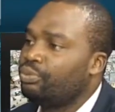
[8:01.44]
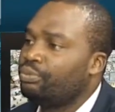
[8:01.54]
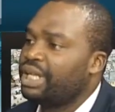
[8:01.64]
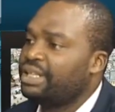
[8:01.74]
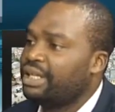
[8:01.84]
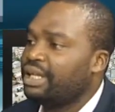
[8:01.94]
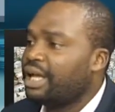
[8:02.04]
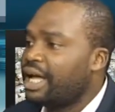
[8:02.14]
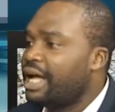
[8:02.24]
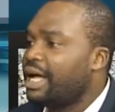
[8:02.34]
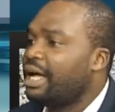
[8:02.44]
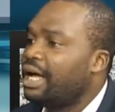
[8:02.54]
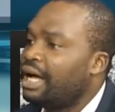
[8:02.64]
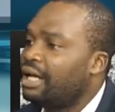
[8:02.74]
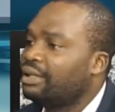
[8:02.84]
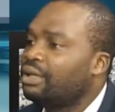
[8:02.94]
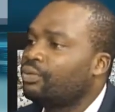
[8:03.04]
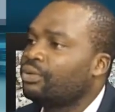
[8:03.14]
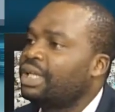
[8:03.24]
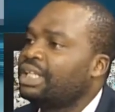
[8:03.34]
m'aider à, rentrer en
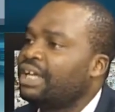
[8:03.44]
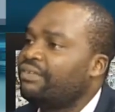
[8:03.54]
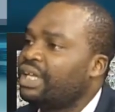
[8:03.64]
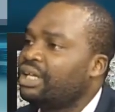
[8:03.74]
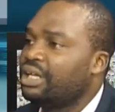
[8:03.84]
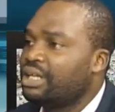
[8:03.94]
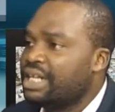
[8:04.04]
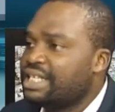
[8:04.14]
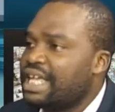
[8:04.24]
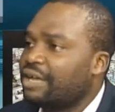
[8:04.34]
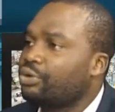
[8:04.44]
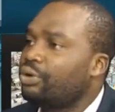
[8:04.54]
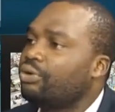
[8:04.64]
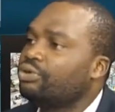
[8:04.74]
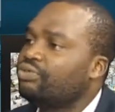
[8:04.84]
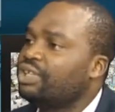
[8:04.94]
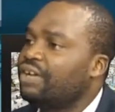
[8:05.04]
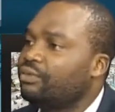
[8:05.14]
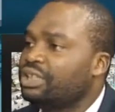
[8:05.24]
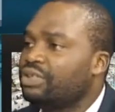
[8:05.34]
contact avec les acteurs au niveau de
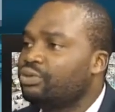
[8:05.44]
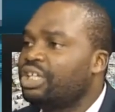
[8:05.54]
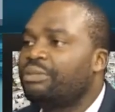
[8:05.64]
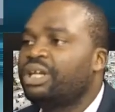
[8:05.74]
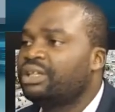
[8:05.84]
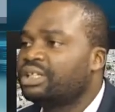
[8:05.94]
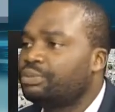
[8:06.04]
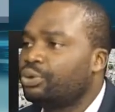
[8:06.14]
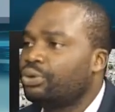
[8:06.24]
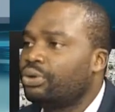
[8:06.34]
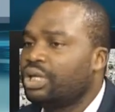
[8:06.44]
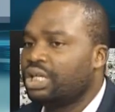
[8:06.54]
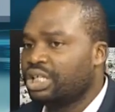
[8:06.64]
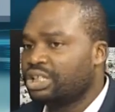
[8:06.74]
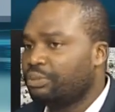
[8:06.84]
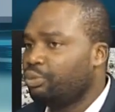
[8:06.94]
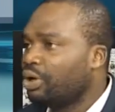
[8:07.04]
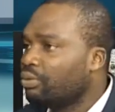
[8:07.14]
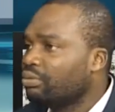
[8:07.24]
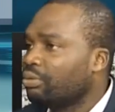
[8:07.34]
la frontière, notamment les transporteurs. Et j'ai pu
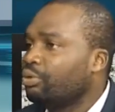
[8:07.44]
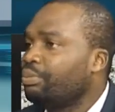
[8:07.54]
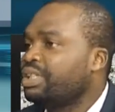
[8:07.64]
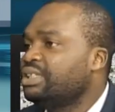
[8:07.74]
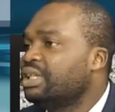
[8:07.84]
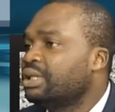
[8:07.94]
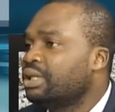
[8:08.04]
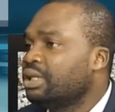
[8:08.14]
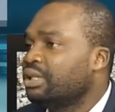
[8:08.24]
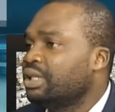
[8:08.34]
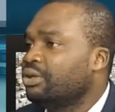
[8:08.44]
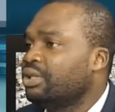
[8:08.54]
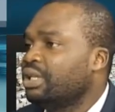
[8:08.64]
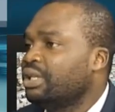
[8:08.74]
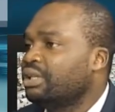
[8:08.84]
rencontrer le président des, des, des